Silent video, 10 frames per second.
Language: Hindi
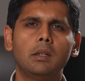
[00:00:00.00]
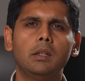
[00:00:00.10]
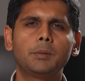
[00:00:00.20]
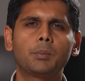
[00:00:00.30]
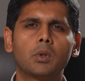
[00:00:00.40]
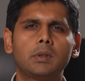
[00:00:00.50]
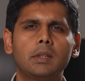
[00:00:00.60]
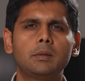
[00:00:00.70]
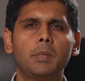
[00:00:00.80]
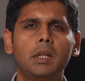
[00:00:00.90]
इस
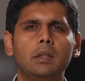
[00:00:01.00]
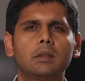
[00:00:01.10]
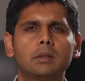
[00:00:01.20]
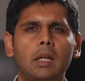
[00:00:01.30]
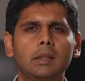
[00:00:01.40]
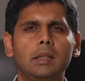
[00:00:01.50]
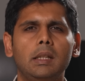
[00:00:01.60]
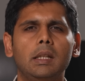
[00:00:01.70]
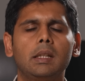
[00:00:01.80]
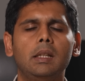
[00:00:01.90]
प्रोसेस में साथ
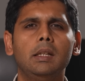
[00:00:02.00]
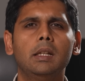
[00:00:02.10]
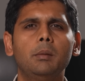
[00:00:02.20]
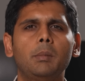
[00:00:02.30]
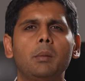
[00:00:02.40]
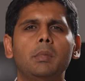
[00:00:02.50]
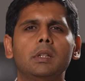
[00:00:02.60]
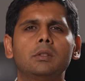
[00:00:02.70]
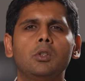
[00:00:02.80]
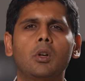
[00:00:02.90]
देने के लिए मैं
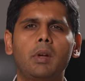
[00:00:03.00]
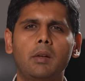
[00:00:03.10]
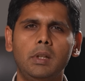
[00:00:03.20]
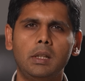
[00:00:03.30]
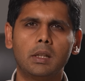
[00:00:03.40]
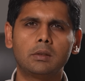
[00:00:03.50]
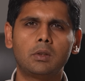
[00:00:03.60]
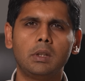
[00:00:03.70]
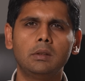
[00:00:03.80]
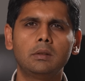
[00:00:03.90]
मिनिस्ट्री ऑफ हैवी
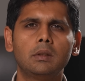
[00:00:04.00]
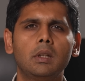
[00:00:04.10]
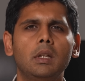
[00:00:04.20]
इंडस्ट्रीज़